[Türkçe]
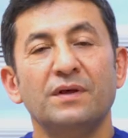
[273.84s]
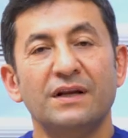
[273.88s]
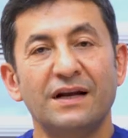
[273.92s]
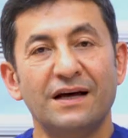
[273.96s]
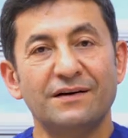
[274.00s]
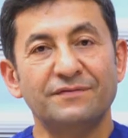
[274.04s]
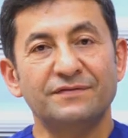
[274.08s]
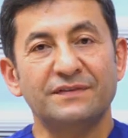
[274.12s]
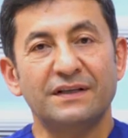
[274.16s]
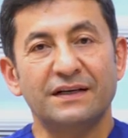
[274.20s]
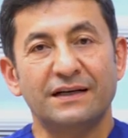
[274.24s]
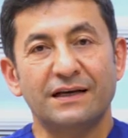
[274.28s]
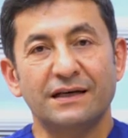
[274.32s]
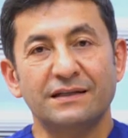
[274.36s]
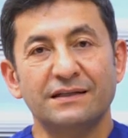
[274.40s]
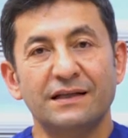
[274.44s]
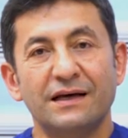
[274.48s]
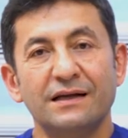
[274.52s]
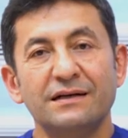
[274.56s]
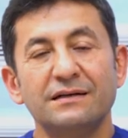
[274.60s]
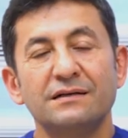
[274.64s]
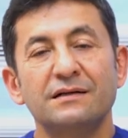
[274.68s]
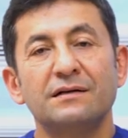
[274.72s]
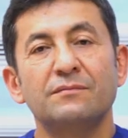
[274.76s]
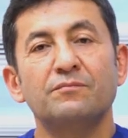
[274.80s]
Bir hafta
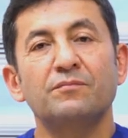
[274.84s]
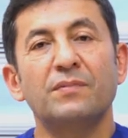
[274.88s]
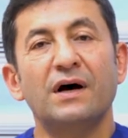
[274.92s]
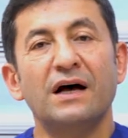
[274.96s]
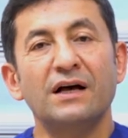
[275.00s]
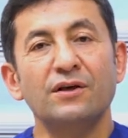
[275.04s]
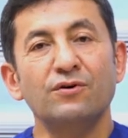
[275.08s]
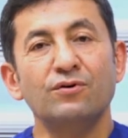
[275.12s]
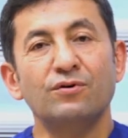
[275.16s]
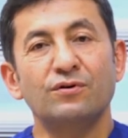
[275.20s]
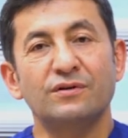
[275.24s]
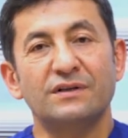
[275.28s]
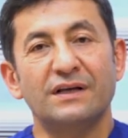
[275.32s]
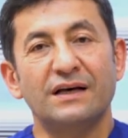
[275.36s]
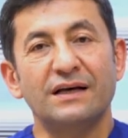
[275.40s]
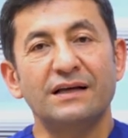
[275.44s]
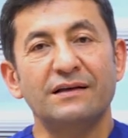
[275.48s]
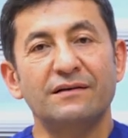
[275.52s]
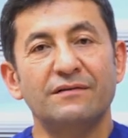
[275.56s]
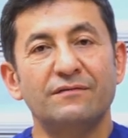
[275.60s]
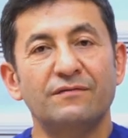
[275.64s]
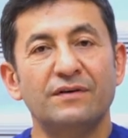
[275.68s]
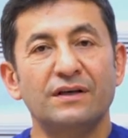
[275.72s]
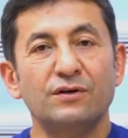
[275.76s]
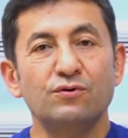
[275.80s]
kadar
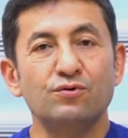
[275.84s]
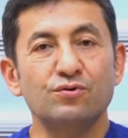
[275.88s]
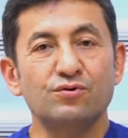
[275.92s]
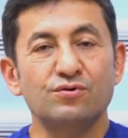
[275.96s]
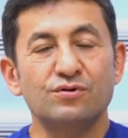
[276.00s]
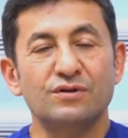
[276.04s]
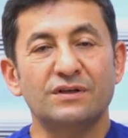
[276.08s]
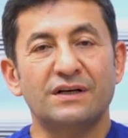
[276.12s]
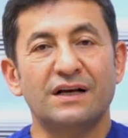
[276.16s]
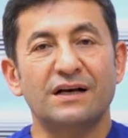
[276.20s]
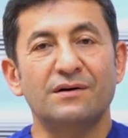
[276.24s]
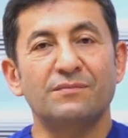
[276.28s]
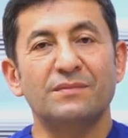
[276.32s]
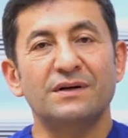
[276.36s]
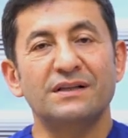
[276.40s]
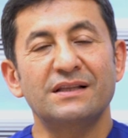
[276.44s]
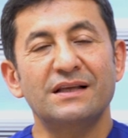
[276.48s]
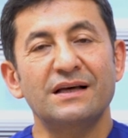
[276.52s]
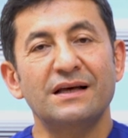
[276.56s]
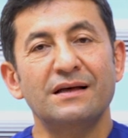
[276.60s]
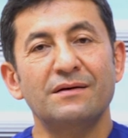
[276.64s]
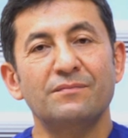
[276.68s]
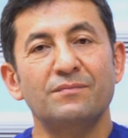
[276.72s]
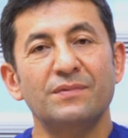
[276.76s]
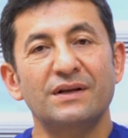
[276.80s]
banyoda ve yüz
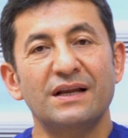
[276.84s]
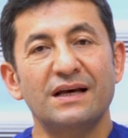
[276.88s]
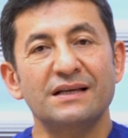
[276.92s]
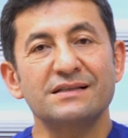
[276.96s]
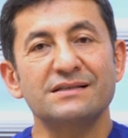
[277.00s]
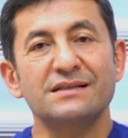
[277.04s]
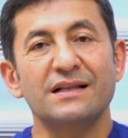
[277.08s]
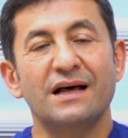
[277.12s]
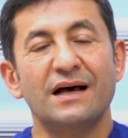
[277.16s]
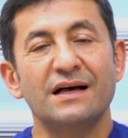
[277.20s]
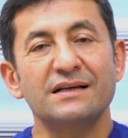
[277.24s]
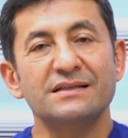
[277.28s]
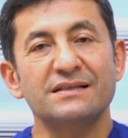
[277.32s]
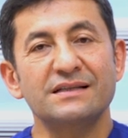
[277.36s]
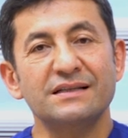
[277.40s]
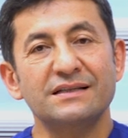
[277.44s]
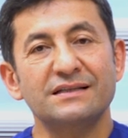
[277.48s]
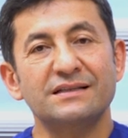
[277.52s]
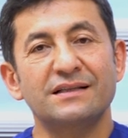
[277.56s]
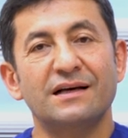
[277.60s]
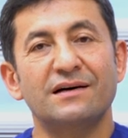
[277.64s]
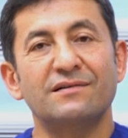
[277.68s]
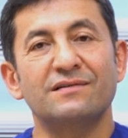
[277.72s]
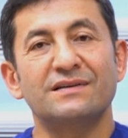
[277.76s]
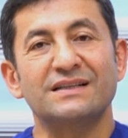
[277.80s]
yıkamada biraz
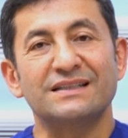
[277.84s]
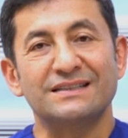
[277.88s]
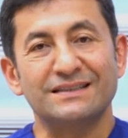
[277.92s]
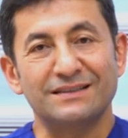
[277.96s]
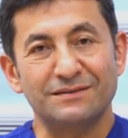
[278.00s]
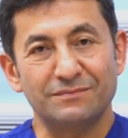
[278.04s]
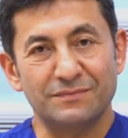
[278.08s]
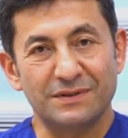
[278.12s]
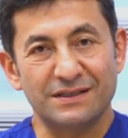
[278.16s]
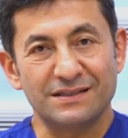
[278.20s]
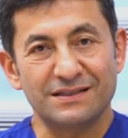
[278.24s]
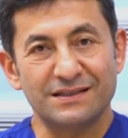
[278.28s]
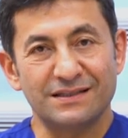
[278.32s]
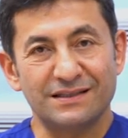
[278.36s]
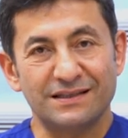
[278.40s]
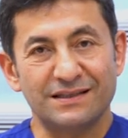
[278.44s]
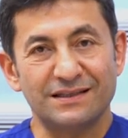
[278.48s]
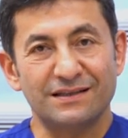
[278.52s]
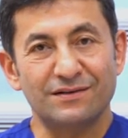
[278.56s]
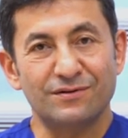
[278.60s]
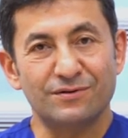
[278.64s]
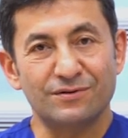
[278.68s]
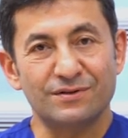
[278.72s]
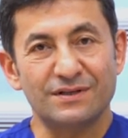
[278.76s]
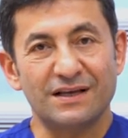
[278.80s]
nazik davranılmasını
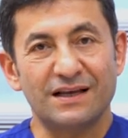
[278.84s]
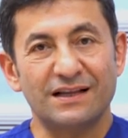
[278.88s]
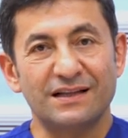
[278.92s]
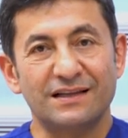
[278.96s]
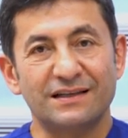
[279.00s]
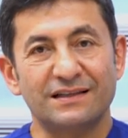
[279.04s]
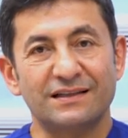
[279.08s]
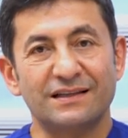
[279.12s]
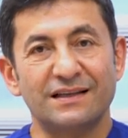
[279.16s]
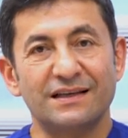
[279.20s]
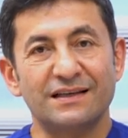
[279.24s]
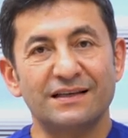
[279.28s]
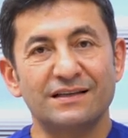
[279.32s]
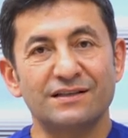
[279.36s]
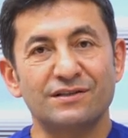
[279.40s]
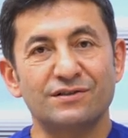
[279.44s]
özellikle